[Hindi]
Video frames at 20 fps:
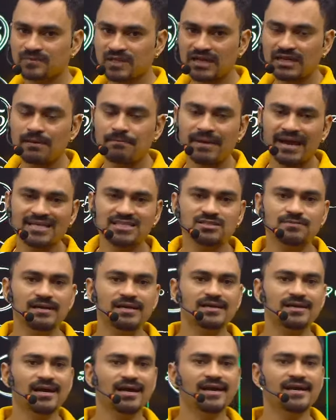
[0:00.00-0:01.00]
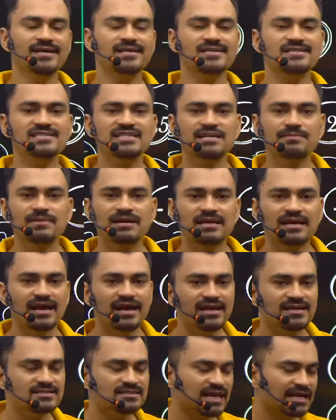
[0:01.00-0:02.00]
है ना मैथ्स में क्या है रीजनिंग में क्या
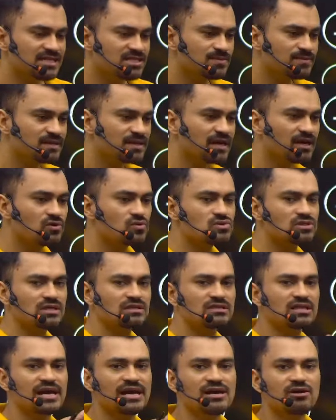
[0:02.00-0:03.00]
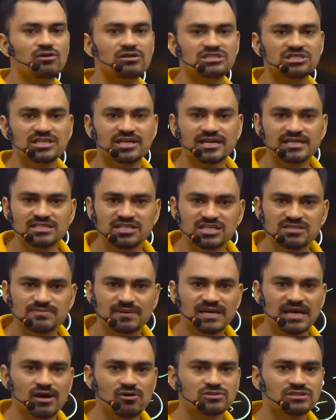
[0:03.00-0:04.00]
है साइंस में क्या हो सकता है और जीके जीएस
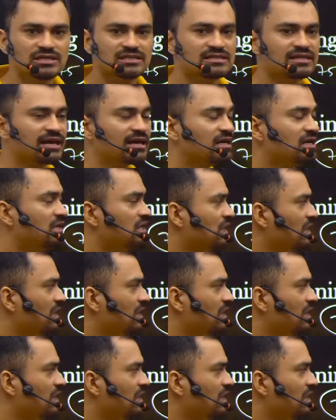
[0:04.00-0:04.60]
में क्या हो सकता है